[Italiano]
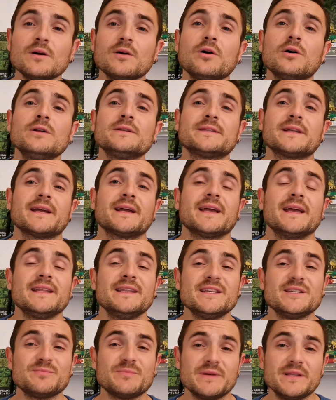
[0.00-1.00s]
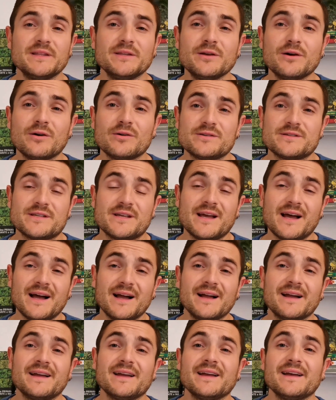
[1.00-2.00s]
oltre che dispendiose
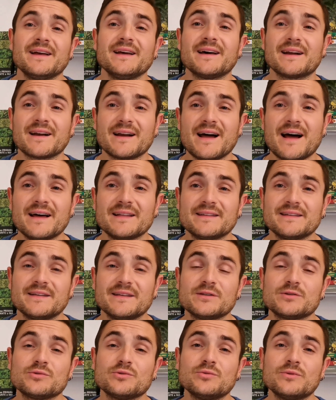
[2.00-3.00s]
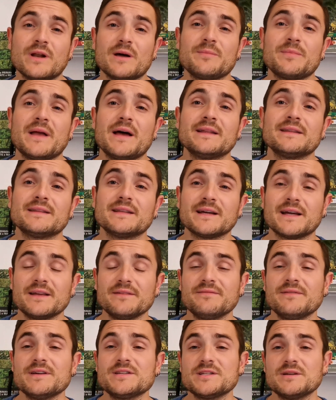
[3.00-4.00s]
anche errate su una pianta che
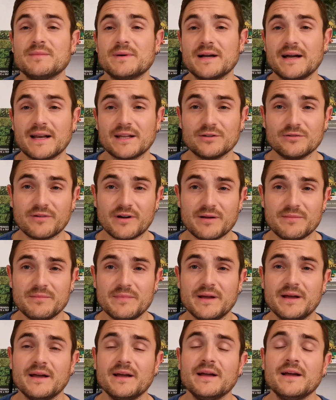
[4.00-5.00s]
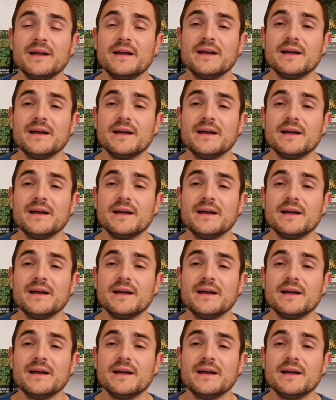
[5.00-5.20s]
invece magari dovrebbe